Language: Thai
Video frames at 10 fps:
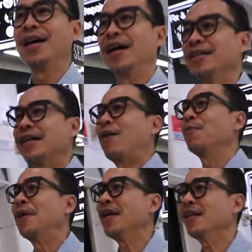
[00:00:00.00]
ไอ้เจ้า
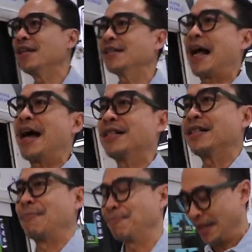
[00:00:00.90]
Peak Design
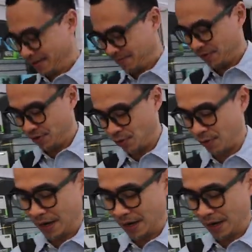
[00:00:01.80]
สิบ ลิตรอยู่